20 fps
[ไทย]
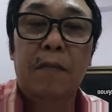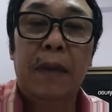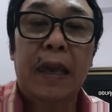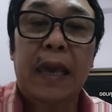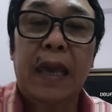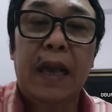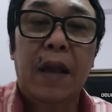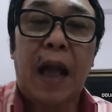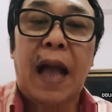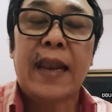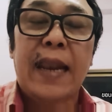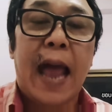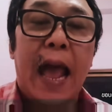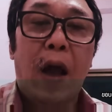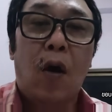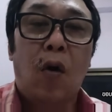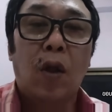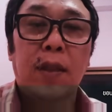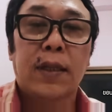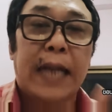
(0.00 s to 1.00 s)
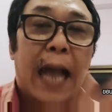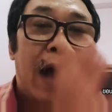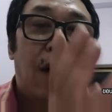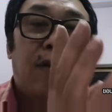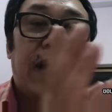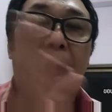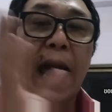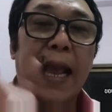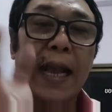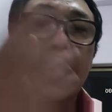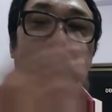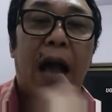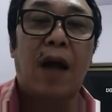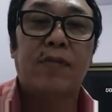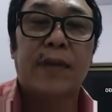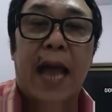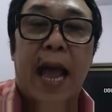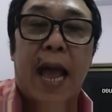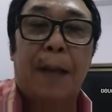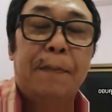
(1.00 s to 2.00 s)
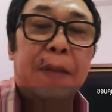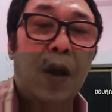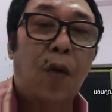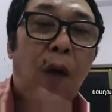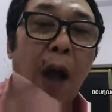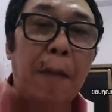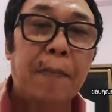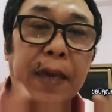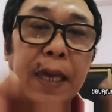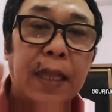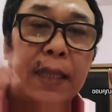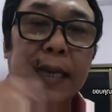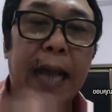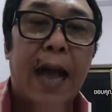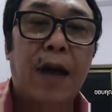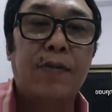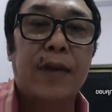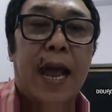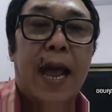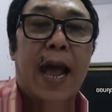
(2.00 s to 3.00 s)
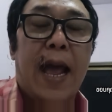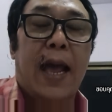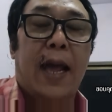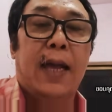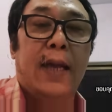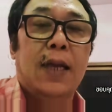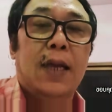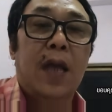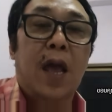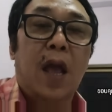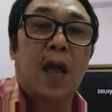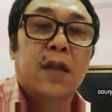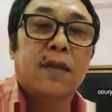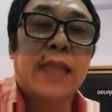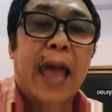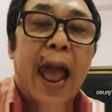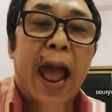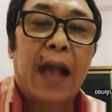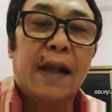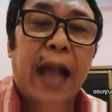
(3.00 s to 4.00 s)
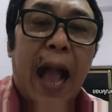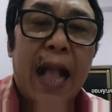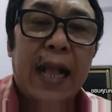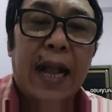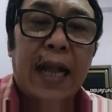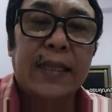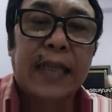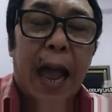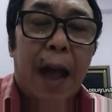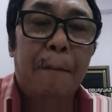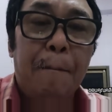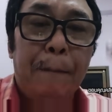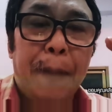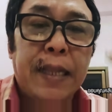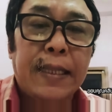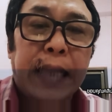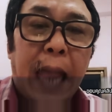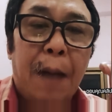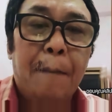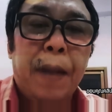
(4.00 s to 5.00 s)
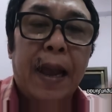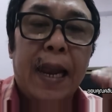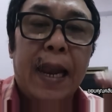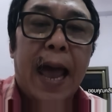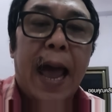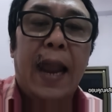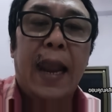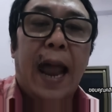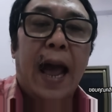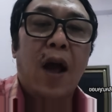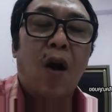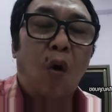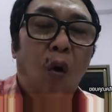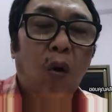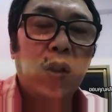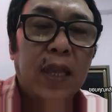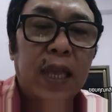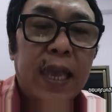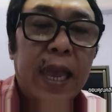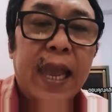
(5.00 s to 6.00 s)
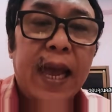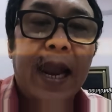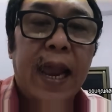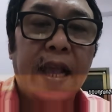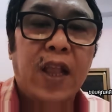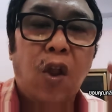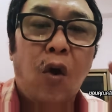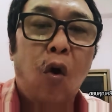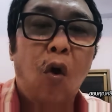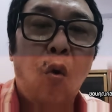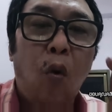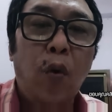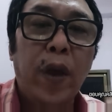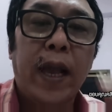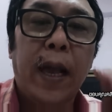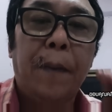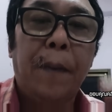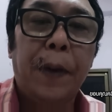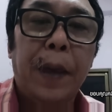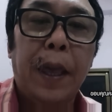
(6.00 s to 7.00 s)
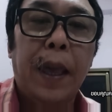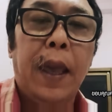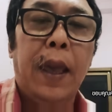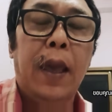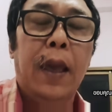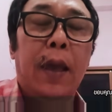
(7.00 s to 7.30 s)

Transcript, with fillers: มีอนาคตก้าวไกลก้าวหน้า มีความคิดก้าวหน้า แต่การกระทำมันทำให้ล้าหลังคนแรงโทรคุยกับผี